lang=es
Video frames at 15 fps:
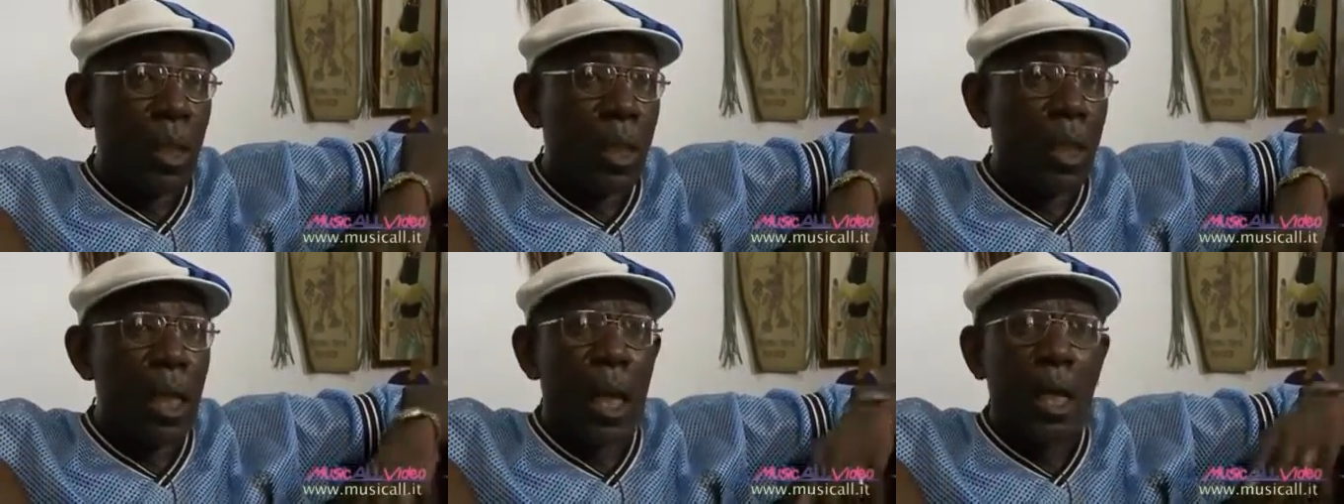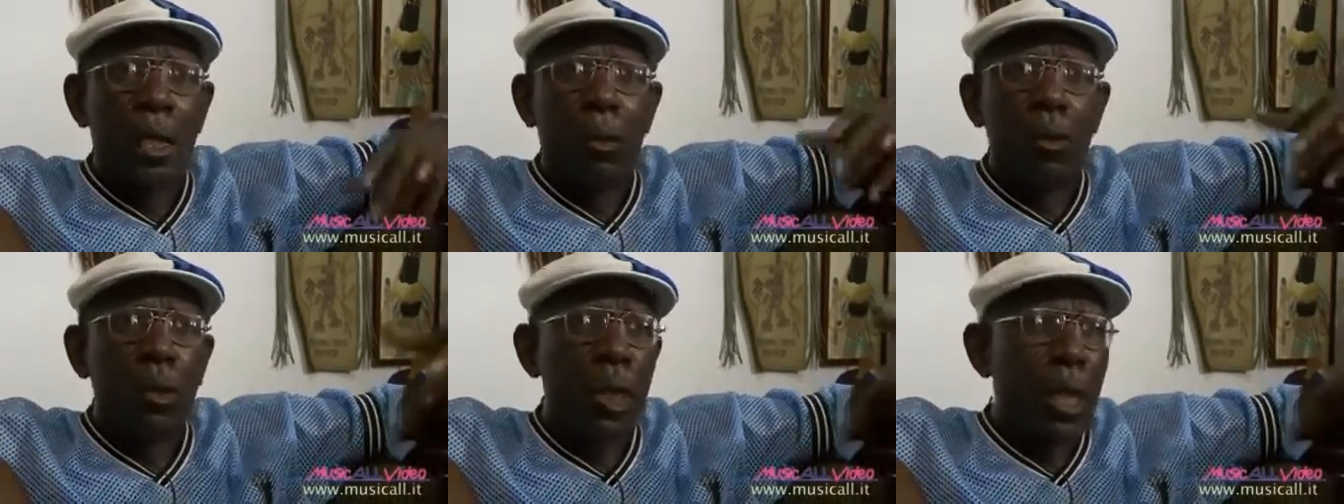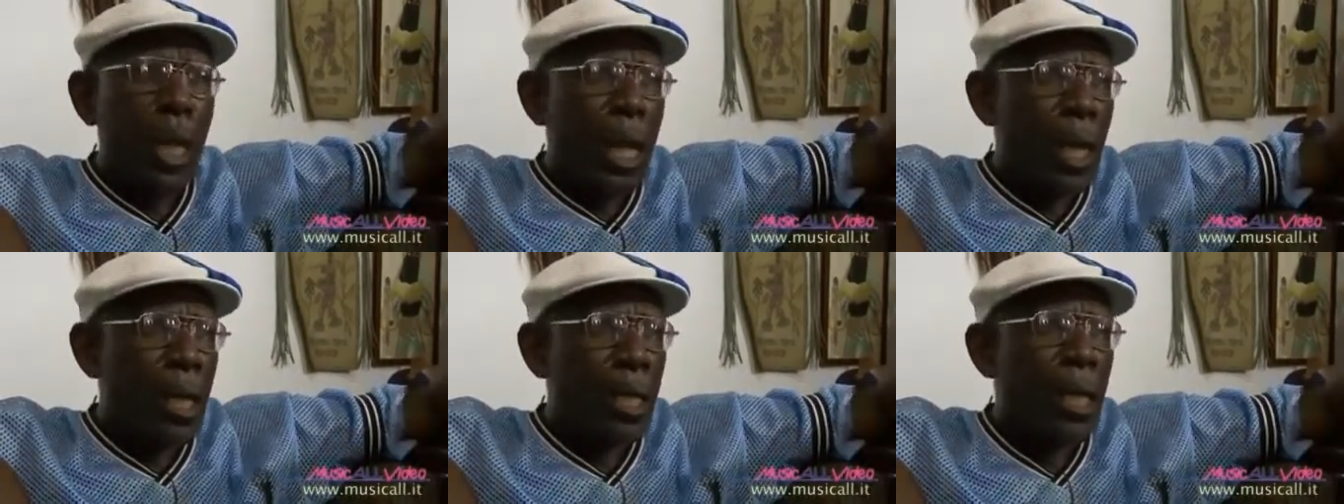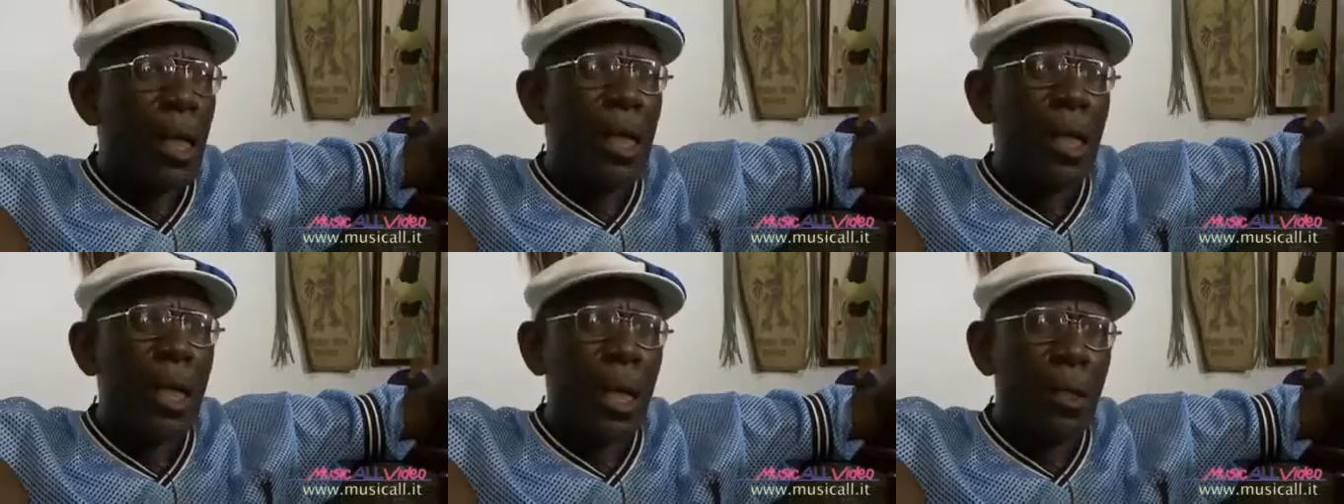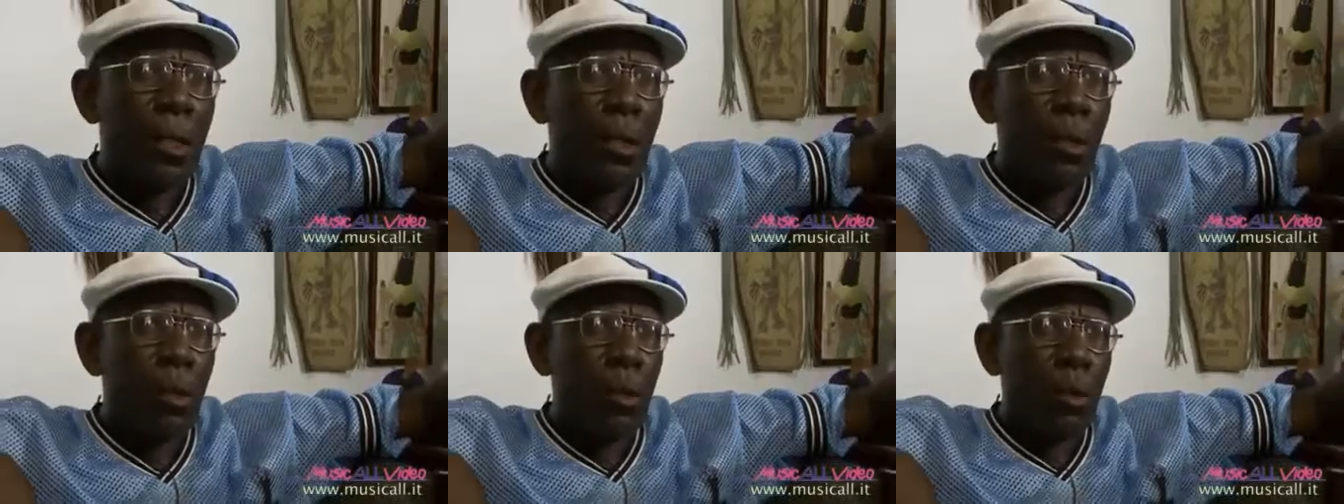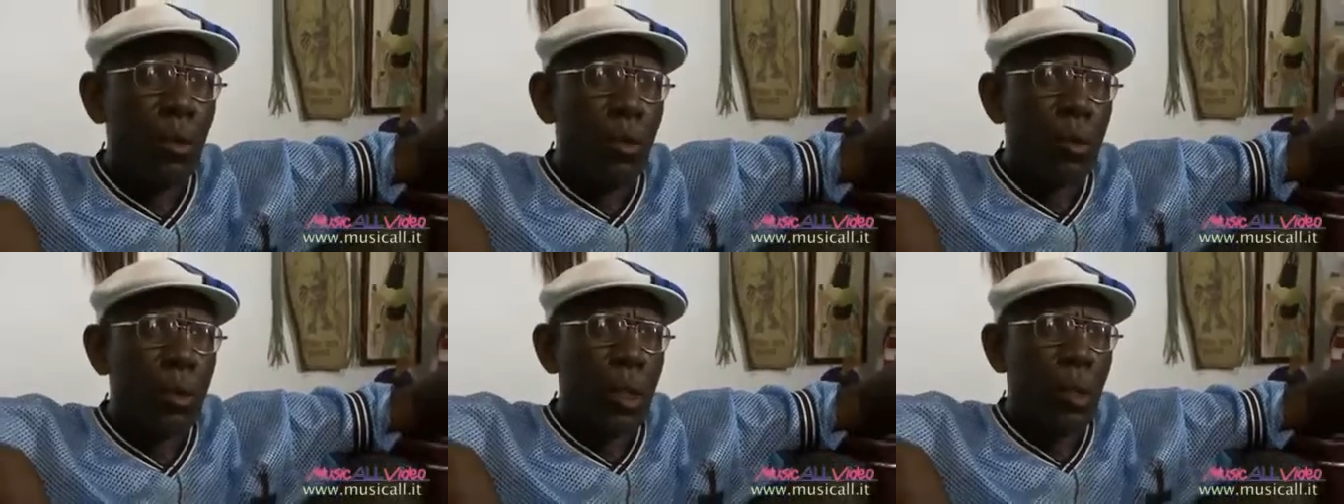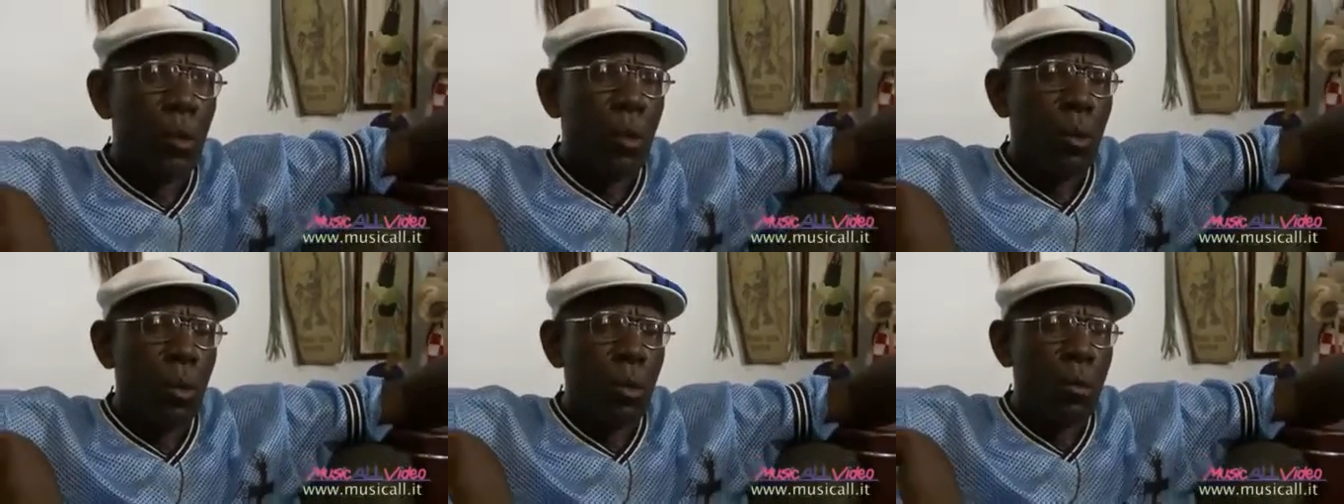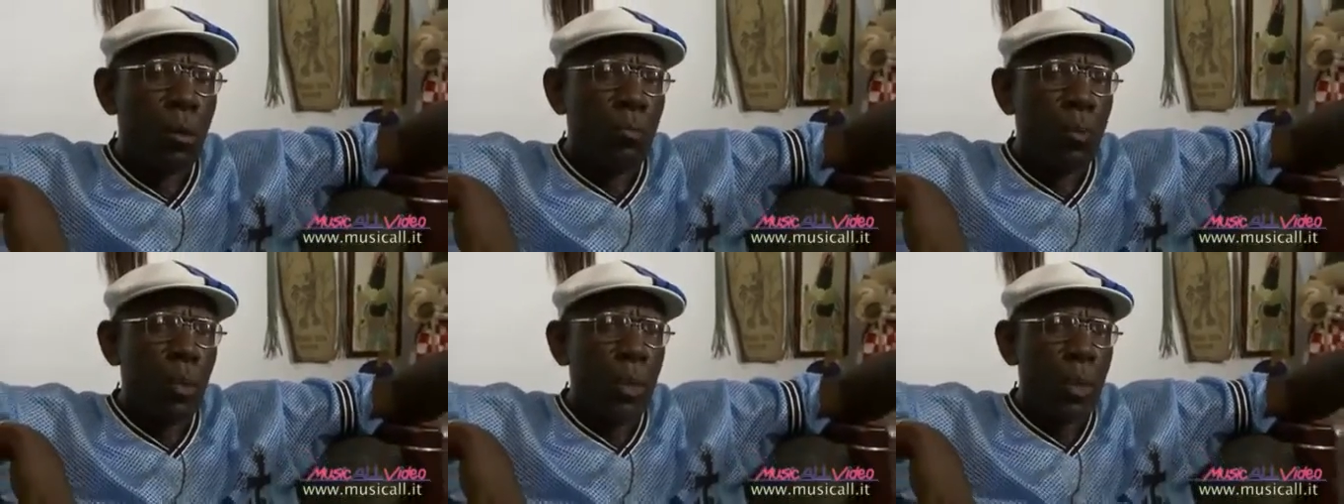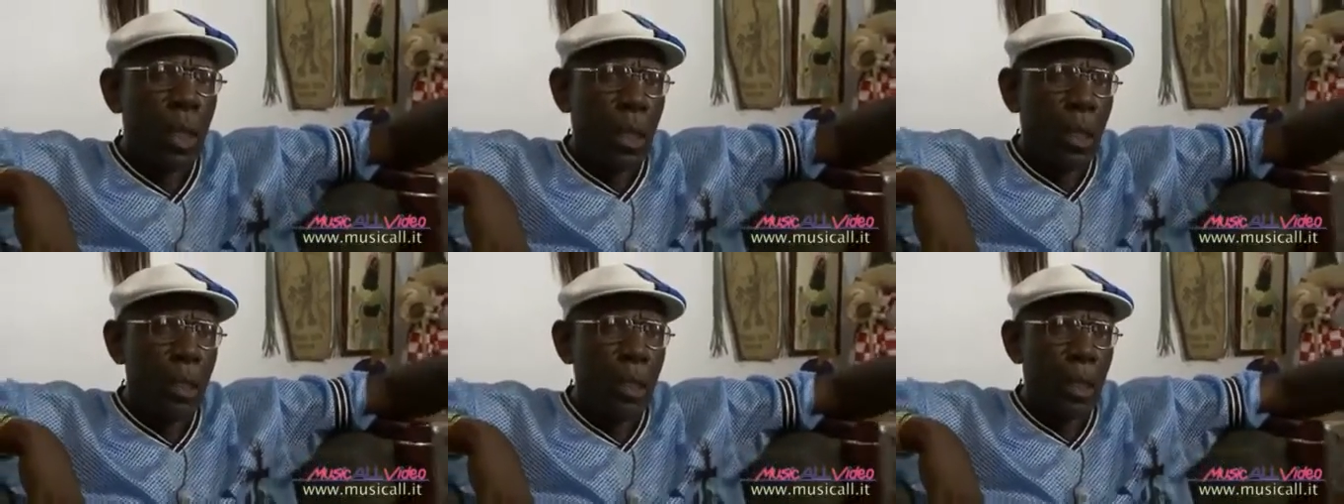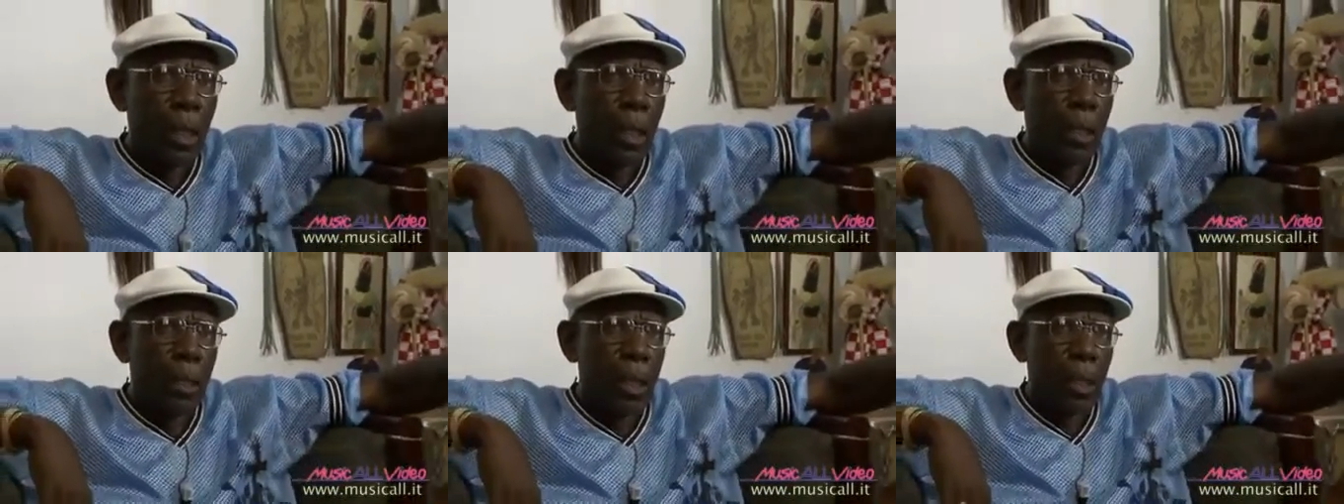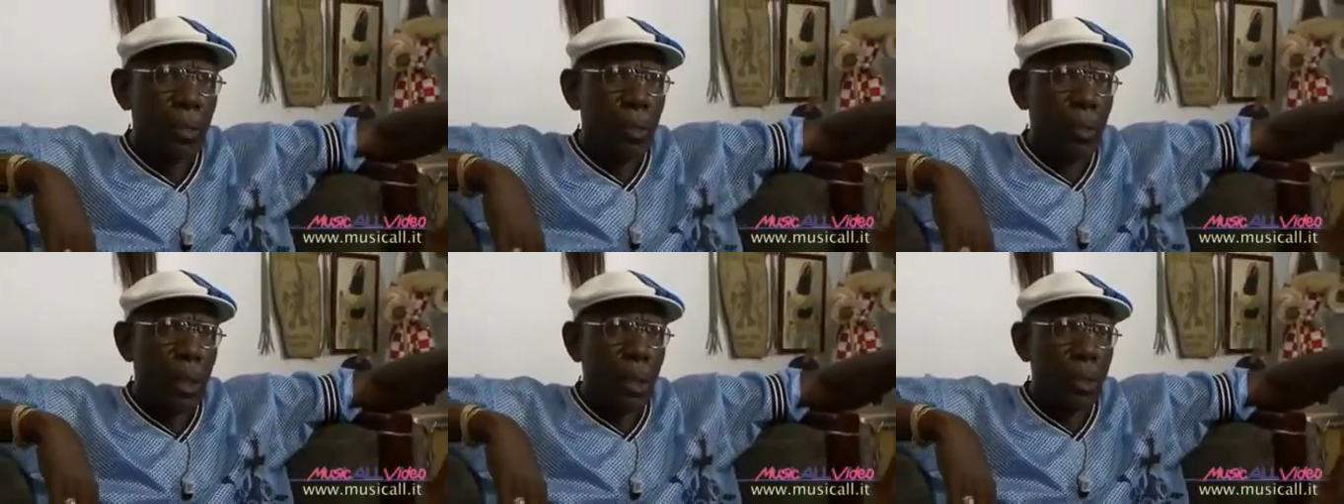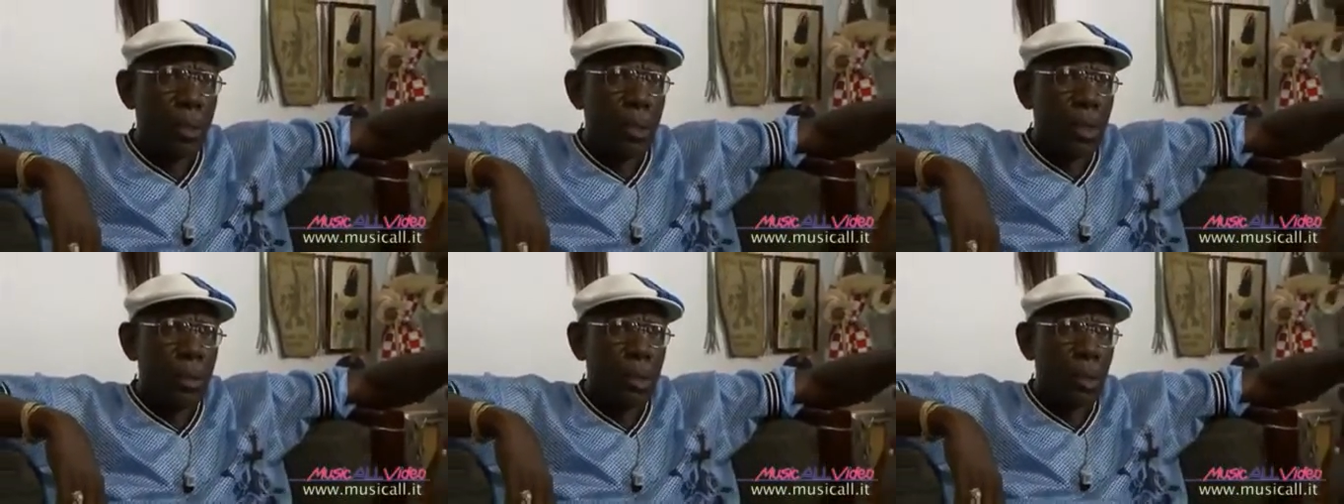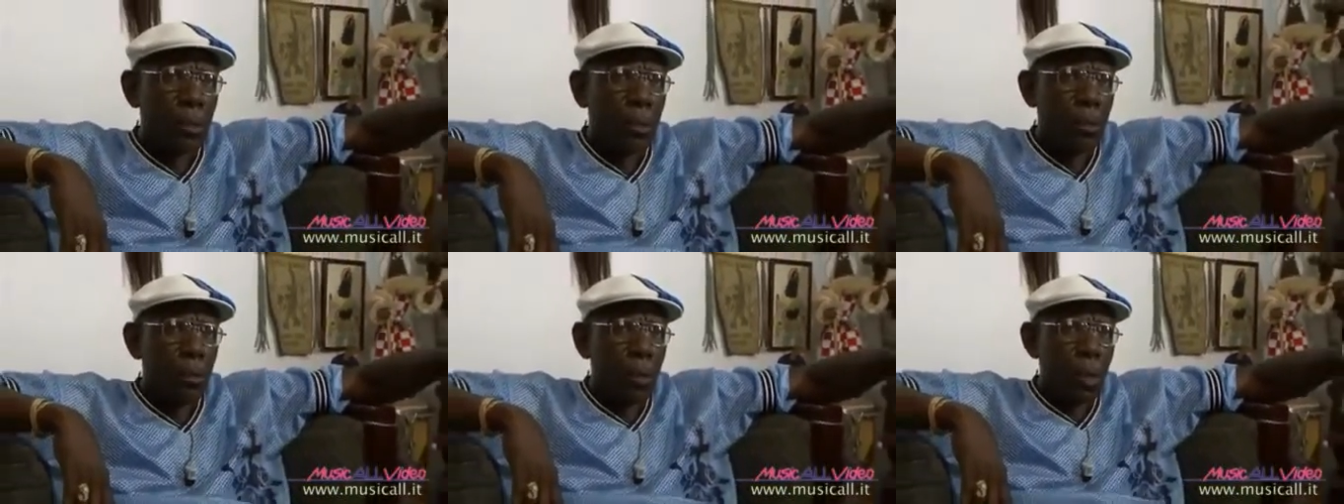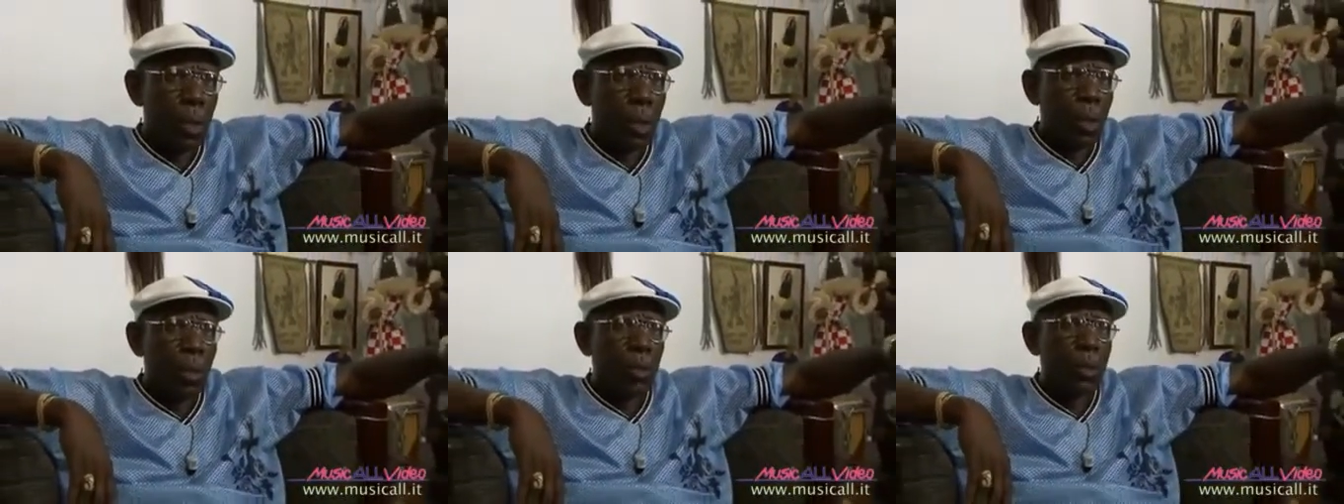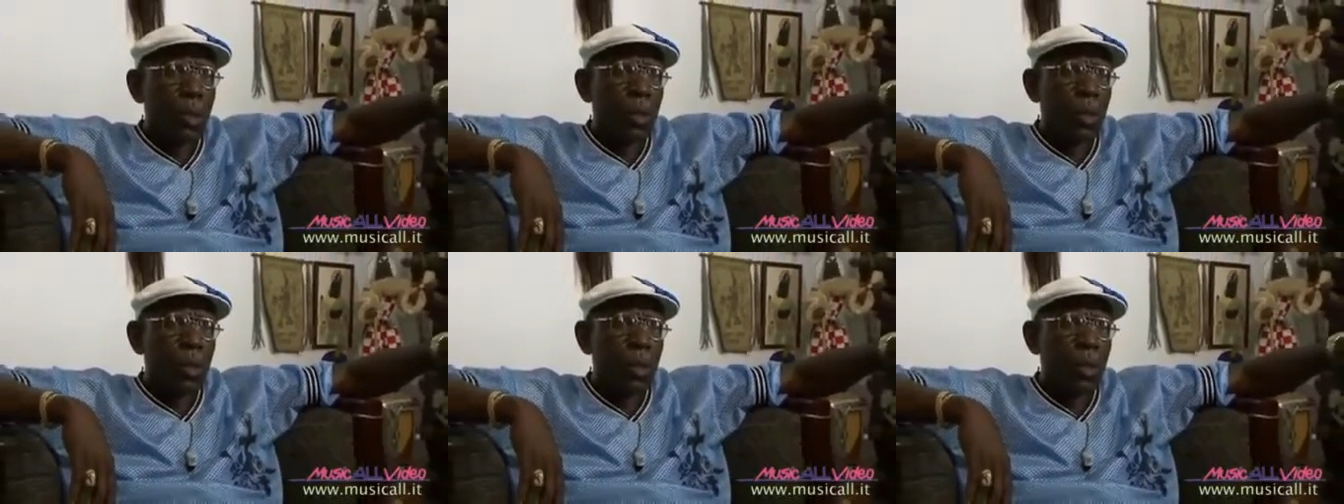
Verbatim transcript: era, creo que era, era de, los de de ahí de, la zona del cerro. No